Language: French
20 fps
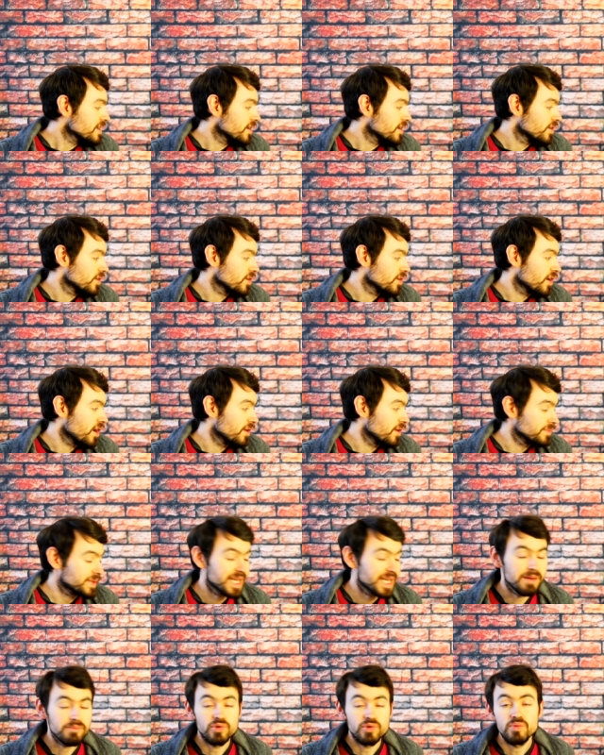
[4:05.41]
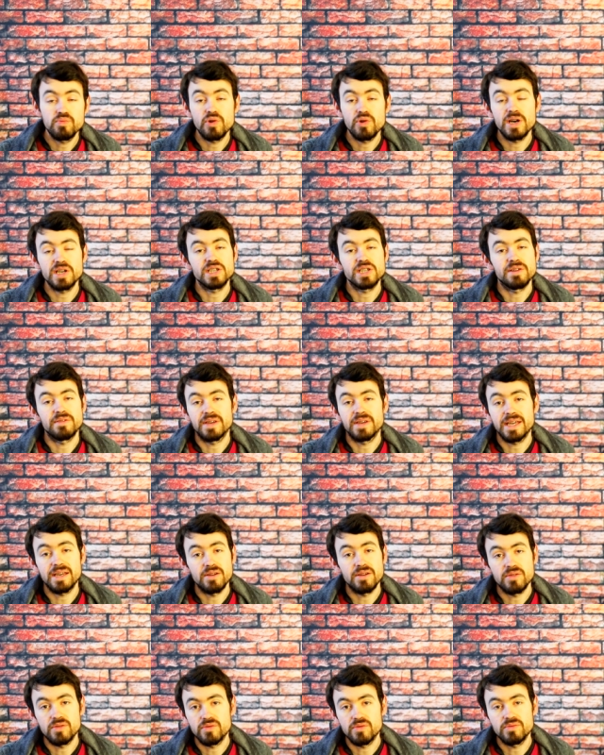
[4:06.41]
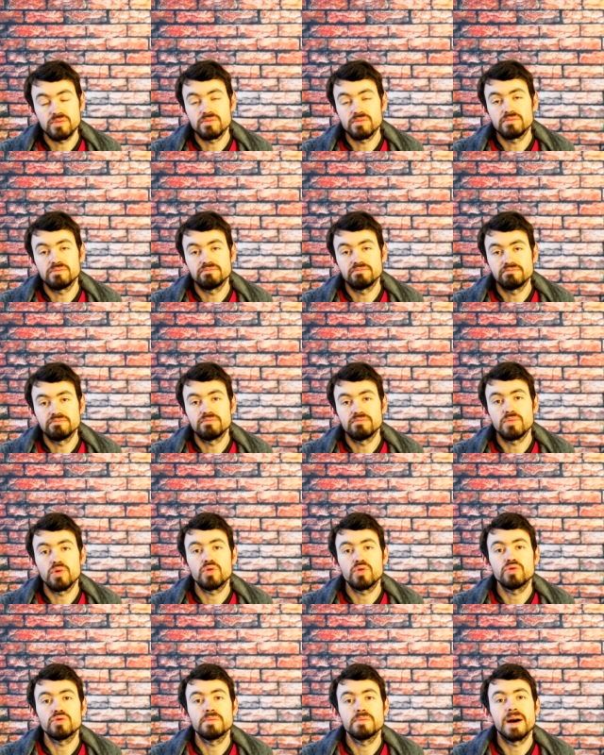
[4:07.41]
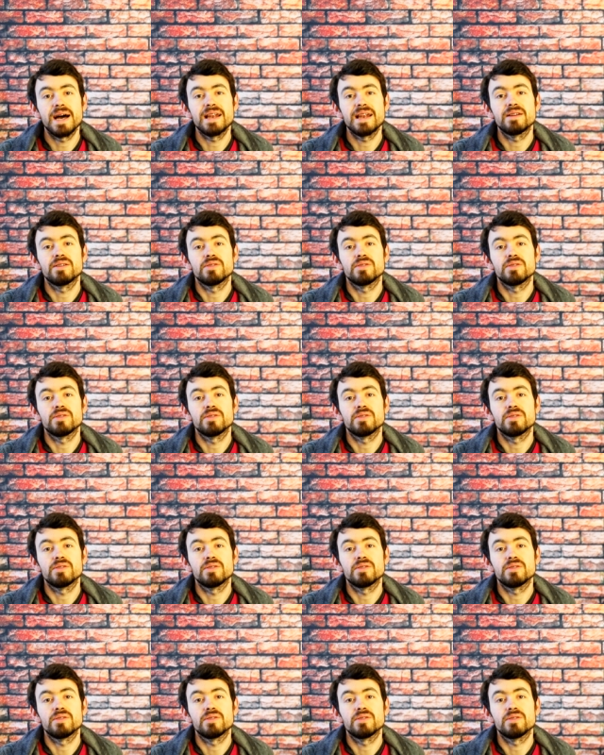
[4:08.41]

Euh, en termes de poids, j'avais euh, beaucoup de mal.